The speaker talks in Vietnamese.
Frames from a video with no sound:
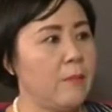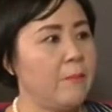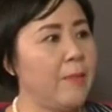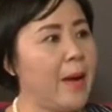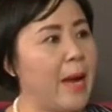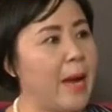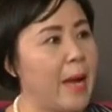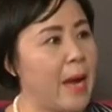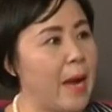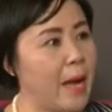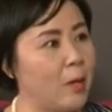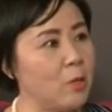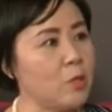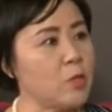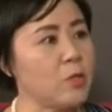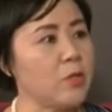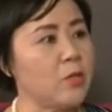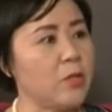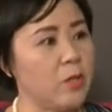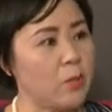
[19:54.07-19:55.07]
mai ai có
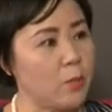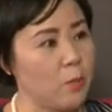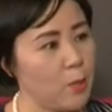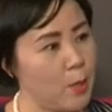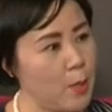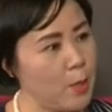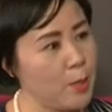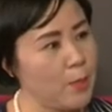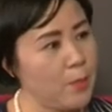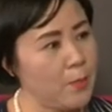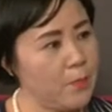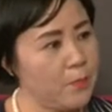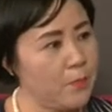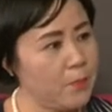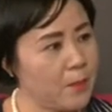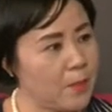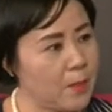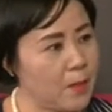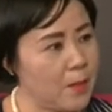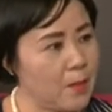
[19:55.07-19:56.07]
chửi thì cô nói cho
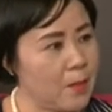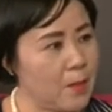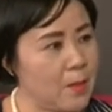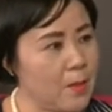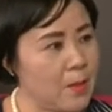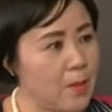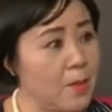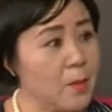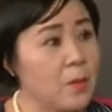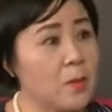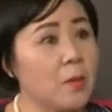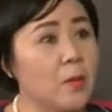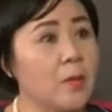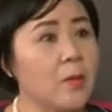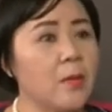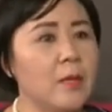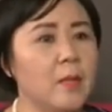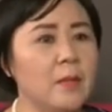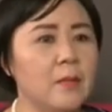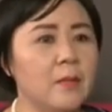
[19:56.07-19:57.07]
cô
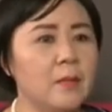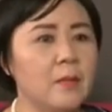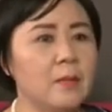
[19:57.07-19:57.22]
nói